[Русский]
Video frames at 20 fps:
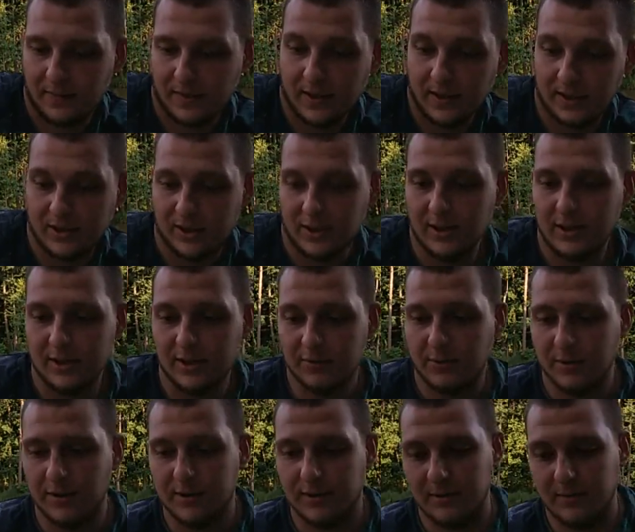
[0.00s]
Также есть
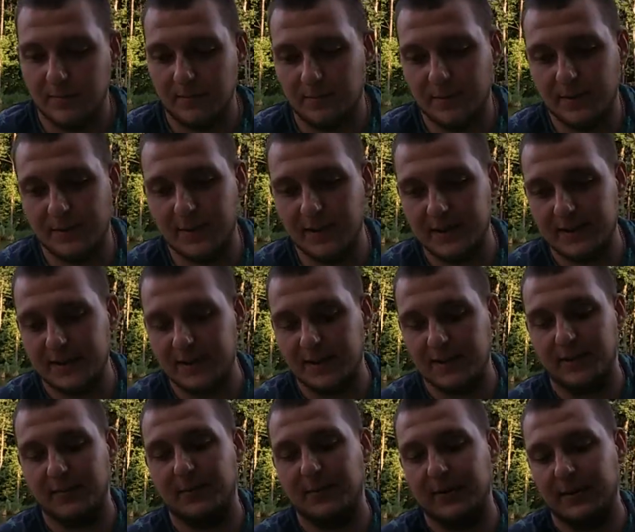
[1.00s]
у нас
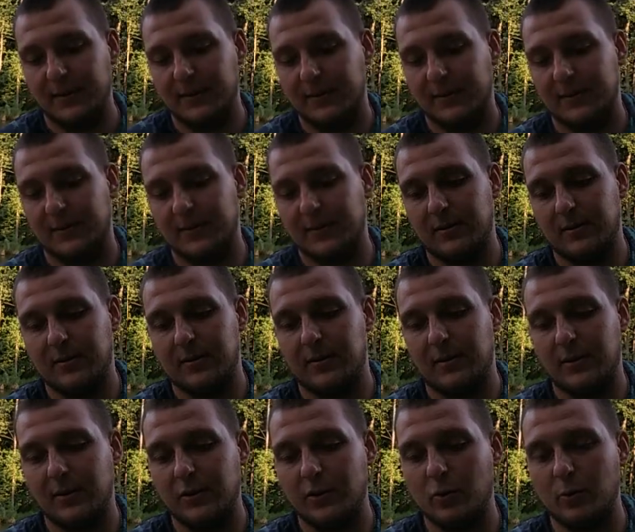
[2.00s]
ПВА-сетки под
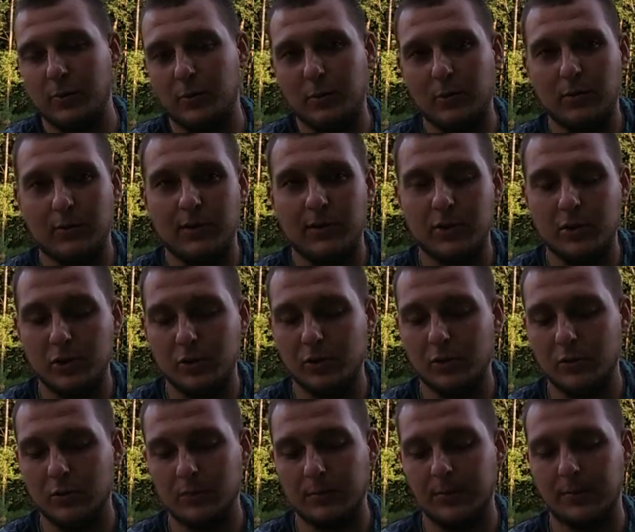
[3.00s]
теплую
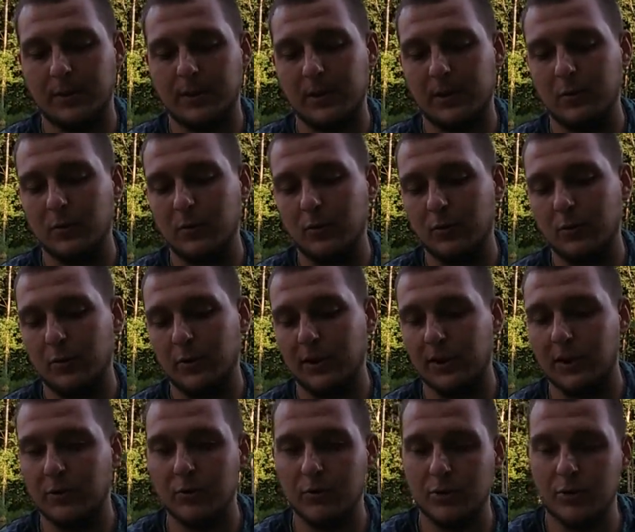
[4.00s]
водичку, под холодную,
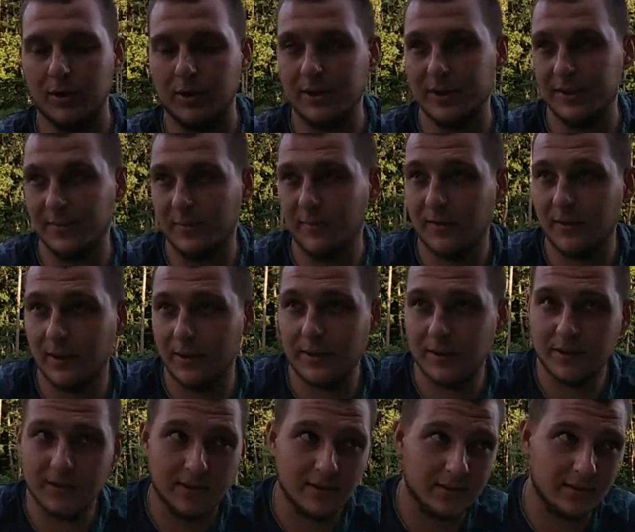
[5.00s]
это нужно не забывать,
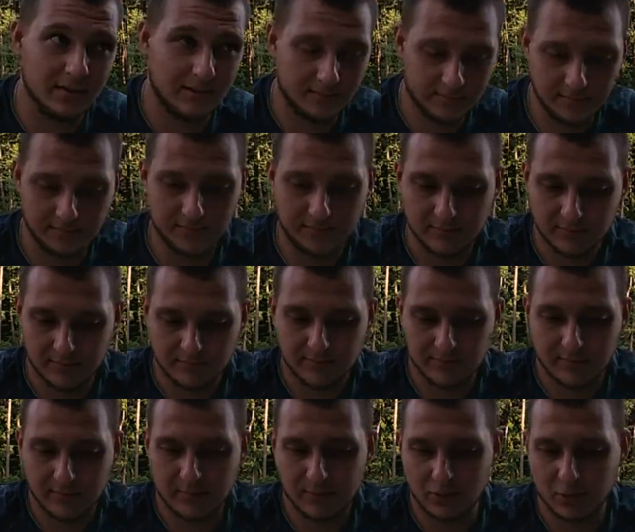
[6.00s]
и
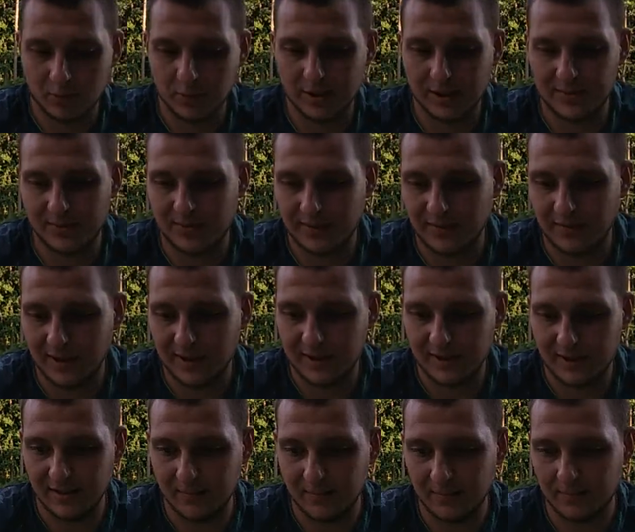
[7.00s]
чтобы наш
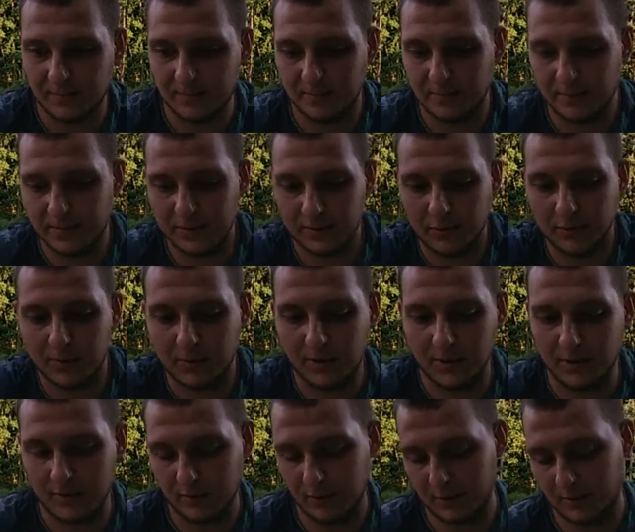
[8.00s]
ПВА-стик
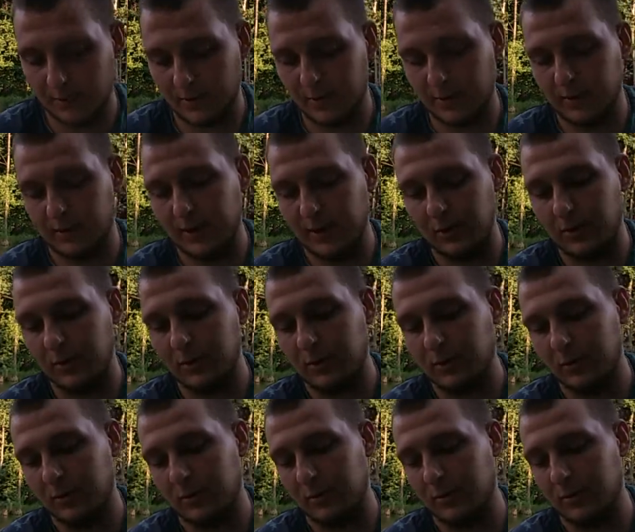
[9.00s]
поступал на дно,